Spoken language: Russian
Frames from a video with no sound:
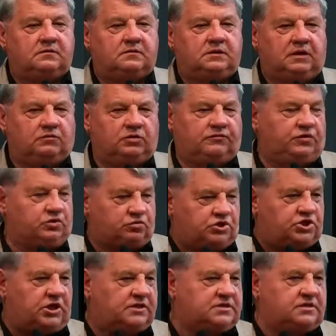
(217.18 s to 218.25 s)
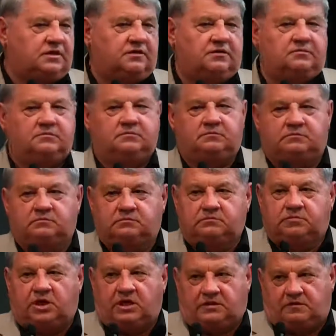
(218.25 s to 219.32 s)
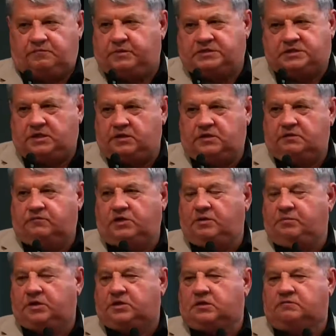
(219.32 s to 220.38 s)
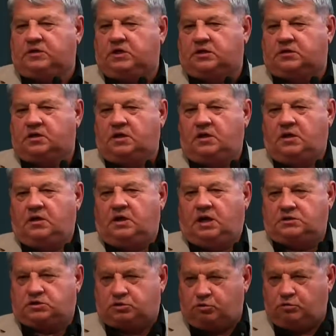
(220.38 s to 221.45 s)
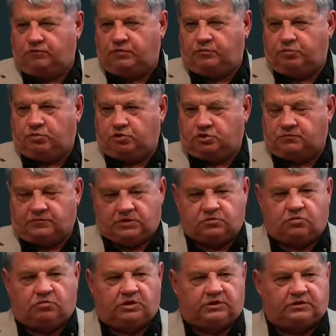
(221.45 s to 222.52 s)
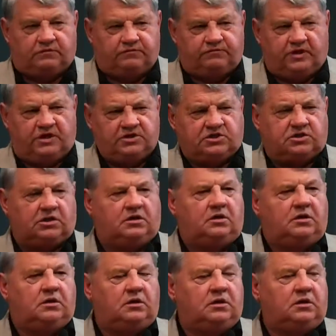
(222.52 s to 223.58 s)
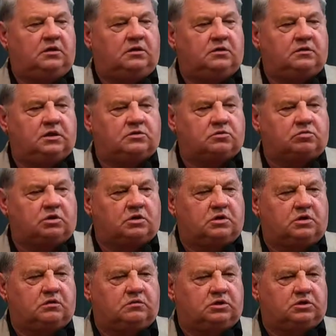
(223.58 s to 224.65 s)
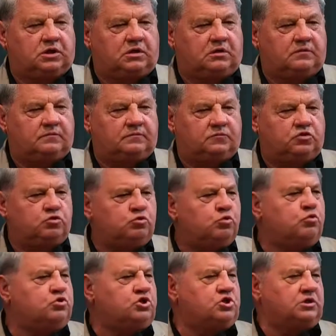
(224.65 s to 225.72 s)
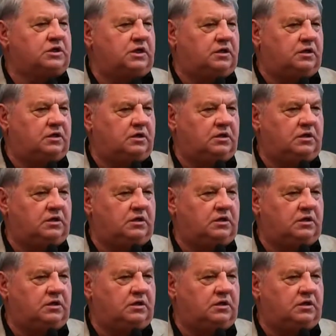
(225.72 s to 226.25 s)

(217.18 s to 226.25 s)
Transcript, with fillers: я вот вижу часто, братья в последнее время говорят о Слове Божьем, насколько это важно, насколько это нужно